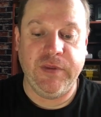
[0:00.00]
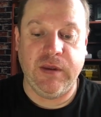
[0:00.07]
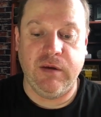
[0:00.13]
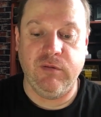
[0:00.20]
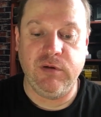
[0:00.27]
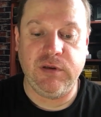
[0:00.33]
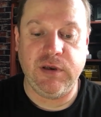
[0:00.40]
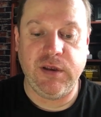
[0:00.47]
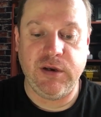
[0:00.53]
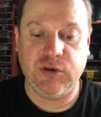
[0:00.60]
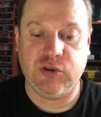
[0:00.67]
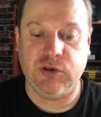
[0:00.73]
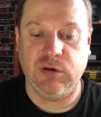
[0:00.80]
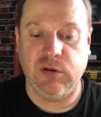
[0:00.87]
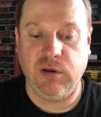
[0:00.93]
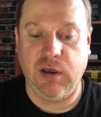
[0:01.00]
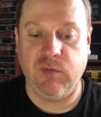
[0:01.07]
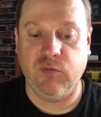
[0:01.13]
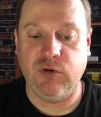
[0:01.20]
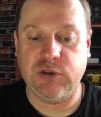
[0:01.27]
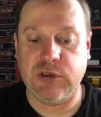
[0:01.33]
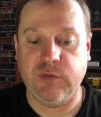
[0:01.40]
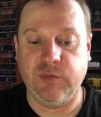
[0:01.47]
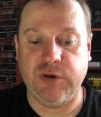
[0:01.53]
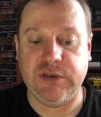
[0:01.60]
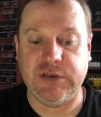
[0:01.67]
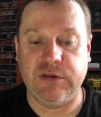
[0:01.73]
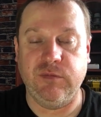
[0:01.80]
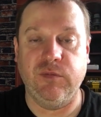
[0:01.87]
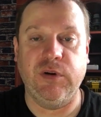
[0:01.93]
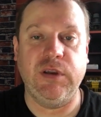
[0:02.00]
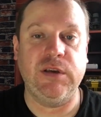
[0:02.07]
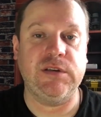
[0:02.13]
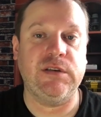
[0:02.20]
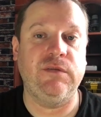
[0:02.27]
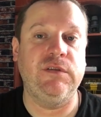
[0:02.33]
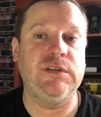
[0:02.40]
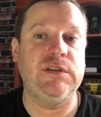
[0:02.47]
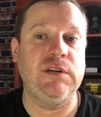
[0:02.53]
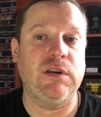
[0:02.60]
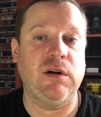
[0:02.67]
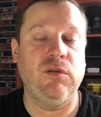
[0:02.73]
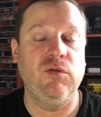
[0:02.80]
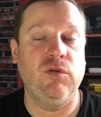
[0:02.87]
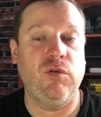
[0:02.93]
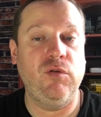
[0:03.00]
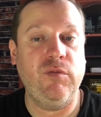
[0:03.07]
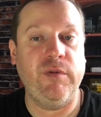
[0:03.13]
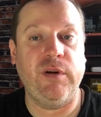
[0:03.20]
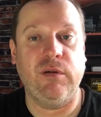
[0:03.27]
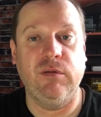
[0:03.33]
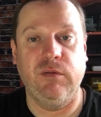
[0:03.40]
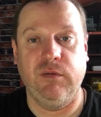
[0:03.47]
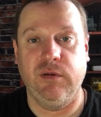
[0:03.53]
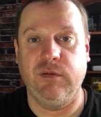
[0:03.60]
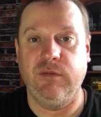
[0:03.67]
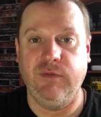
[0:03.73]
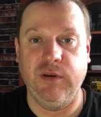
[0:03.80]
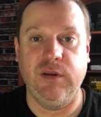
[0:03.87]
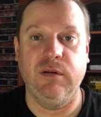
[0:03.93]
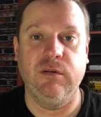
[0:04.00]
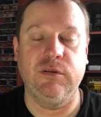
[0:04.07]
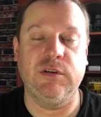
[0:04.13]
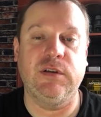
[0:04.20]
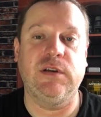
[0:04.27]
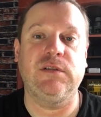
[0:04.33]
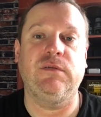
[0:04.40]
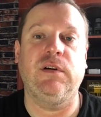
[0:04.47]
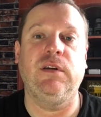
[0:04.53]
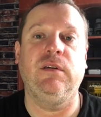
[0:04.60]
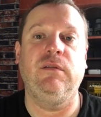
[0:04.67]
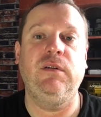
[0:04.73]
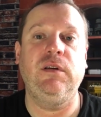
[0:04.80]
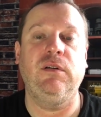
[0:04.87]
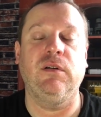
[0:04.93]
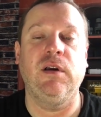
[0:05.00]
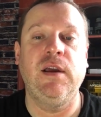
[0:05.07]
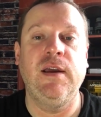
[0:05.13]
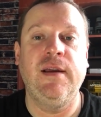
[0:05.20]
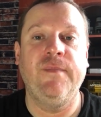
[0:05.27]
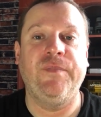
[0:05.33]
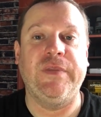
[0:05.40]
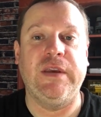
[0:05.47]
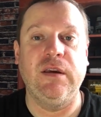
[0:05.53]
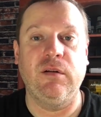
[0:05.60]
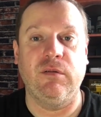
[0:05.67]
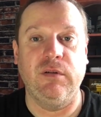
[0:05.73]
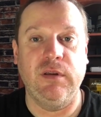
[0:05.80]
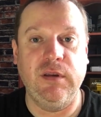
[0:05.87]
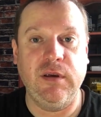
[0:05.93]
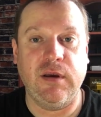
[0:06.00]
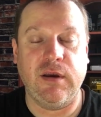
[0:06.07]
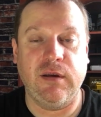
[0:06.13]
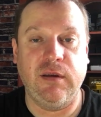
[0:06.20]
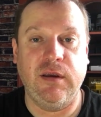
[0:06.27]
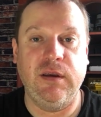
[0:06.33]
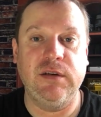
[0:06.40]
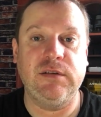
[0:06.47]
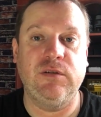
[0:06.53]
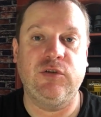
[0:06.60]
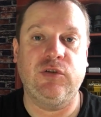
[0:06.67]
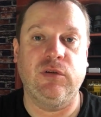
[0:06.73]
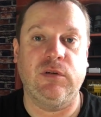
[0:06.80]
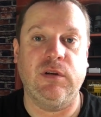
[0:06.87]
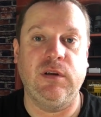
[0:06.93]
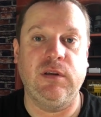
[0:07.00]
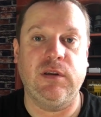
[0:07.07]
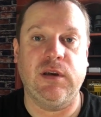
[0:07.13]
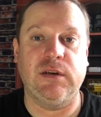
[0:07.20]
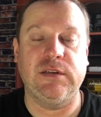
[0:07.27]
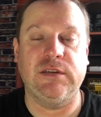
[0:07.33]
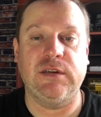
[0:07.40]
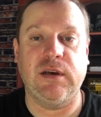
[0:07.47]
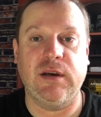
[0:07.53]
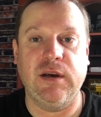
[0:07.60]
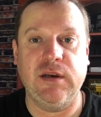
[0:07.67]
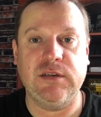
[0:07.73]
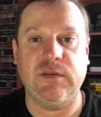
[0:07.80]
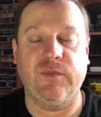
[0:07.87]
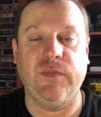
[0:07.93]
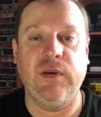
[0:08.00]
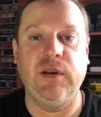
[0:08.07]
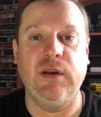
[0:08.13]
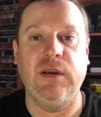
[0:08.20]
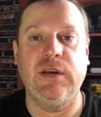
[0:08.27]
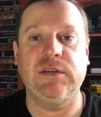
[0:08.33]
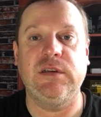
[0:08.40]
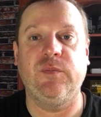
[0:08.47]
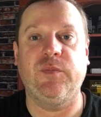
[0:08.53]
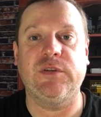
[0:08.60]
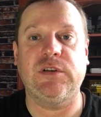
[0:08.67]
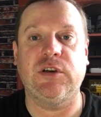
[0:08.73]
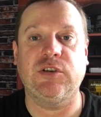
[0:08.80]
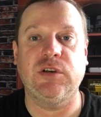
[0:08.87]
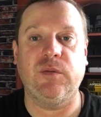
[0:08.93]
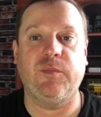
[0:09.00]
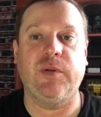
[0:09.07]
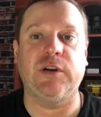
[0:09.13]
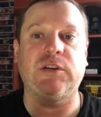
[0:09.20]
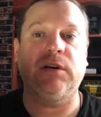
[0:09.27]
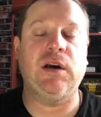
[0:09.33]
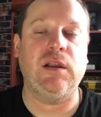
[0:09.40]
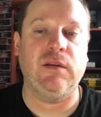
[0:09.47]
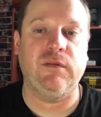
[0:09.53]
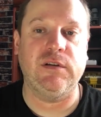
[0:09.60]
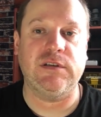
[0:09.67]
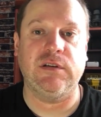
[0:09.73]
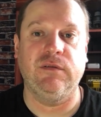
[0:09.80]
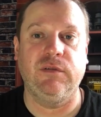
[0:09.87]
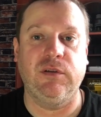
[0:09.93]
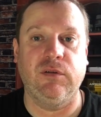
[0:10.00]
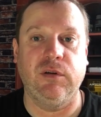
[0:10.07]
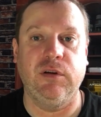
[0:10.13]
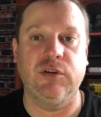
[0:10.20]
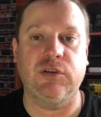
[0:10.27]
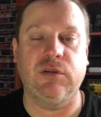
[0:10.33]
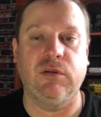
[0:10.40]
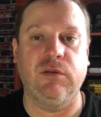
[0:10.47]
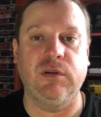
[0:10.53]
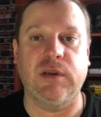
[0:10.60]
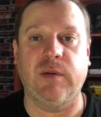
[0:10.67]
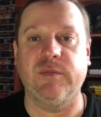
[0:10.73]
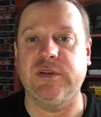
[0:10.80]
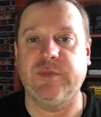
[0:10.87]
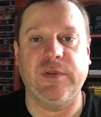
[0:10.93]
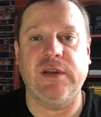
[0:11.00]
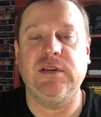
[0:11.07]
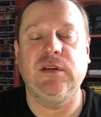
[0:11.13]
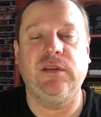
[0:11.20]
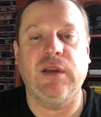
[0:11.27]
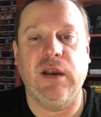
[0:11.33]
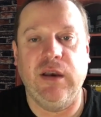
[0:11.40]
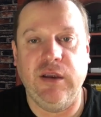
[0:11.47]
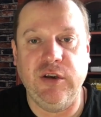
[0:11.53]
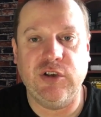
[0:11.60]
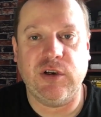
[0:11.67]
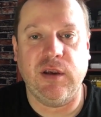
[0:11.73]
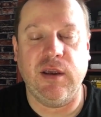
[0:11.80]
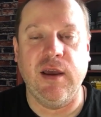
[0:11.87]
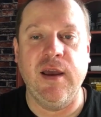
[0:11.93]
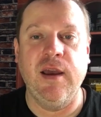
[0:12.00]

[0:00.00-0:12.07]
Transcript: И вот я решил, а может быть мне завести такую рубрику, вы видели уже название видео, «Герой дня». Если что-то не так с заказом, или если пассажир пожаловался в итоге, что он там заплатил наличкой,